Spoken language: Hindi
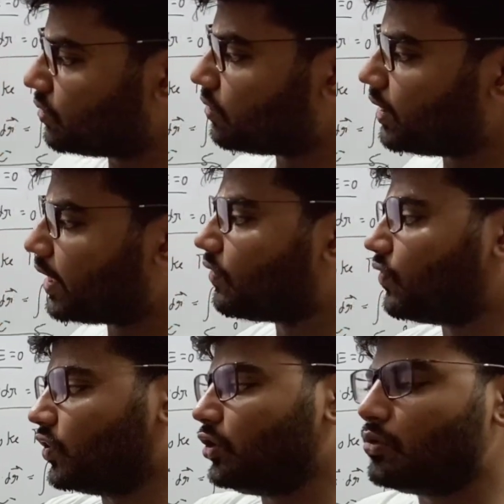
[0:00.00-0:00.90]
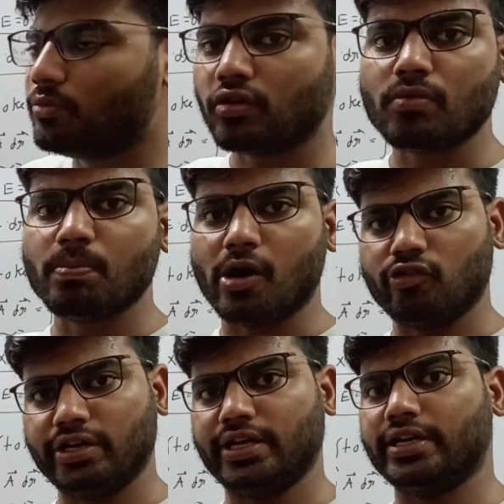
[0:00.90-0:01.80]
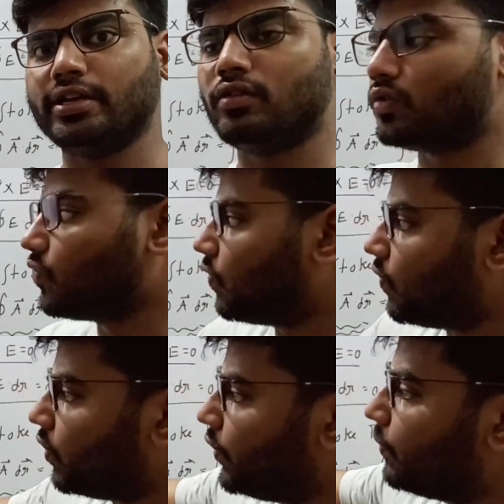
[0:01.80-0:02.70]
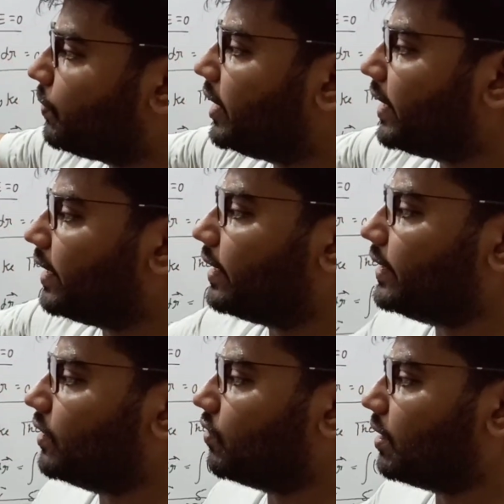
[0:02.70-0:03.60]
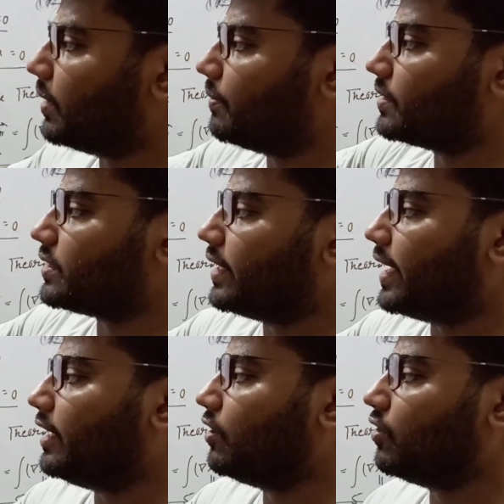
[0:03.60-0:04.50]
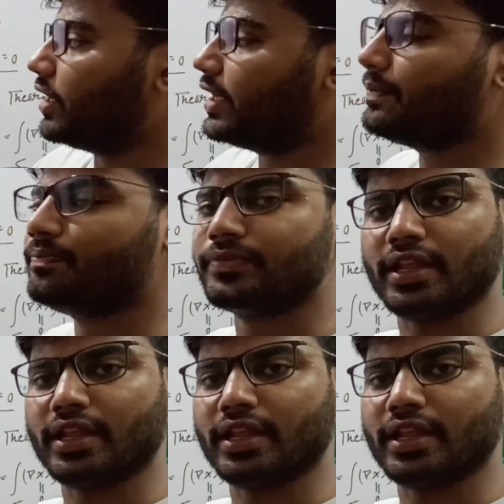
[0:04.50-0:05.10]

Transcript: जो एक वॉल्यूम को बाउंड करे और वो वॉल्यूम इंटीग्रल ये होगा हमारे पास डेल डॉट ए